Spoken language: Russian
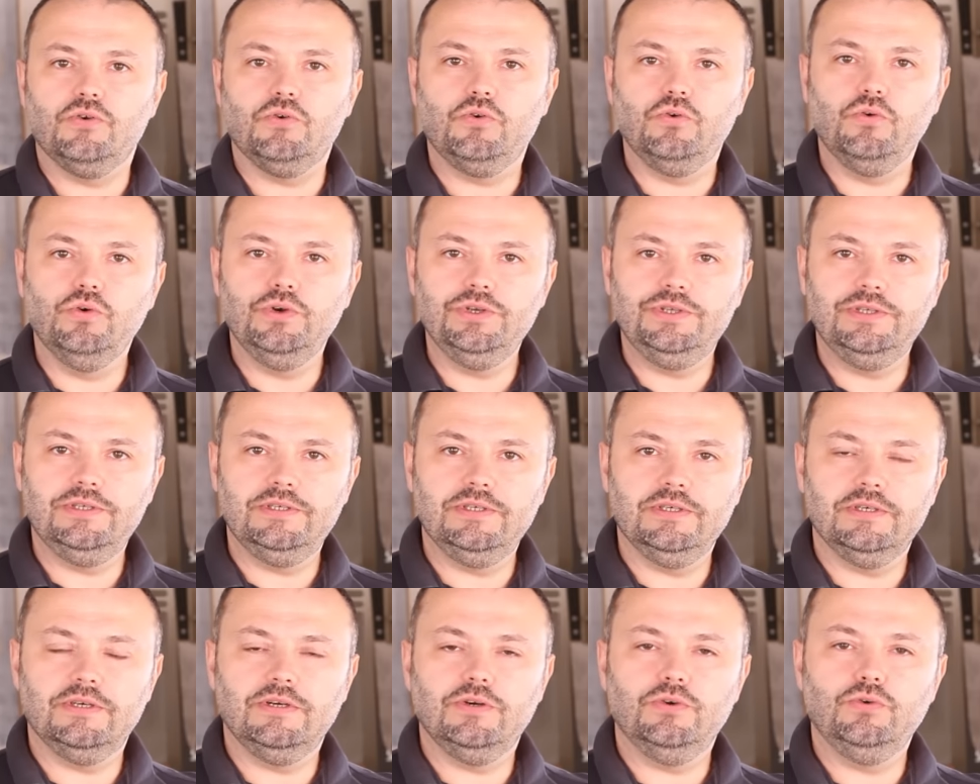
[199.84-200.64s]

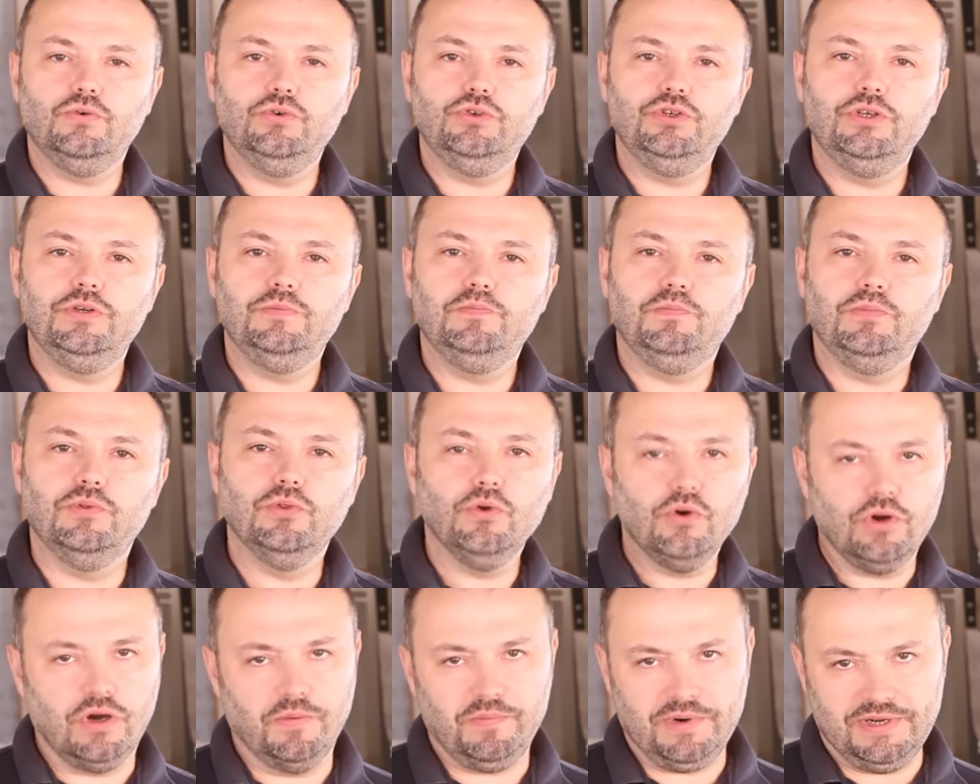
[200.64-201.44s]
Кость очень
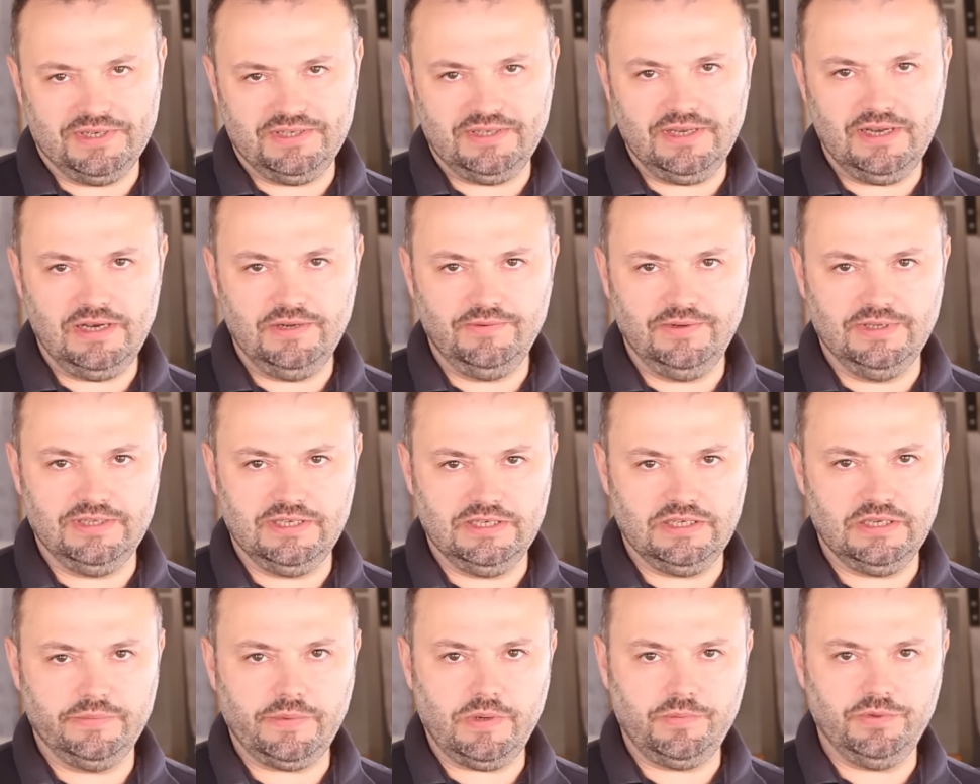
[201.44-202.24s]
плохо
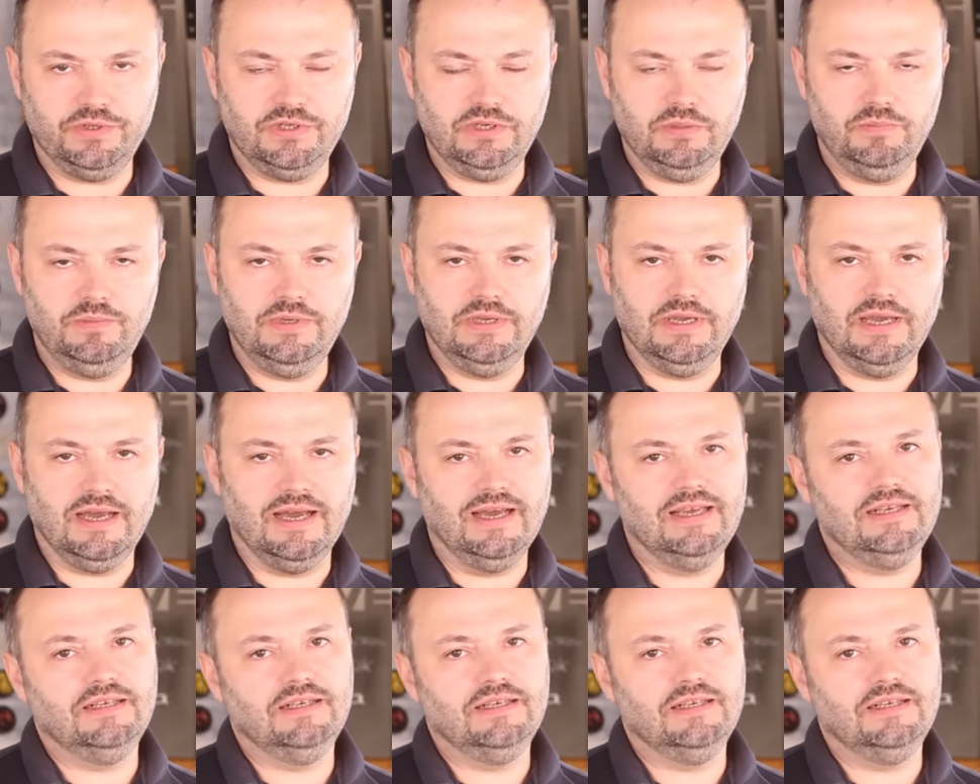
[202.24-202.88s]
просаливается сама по себе,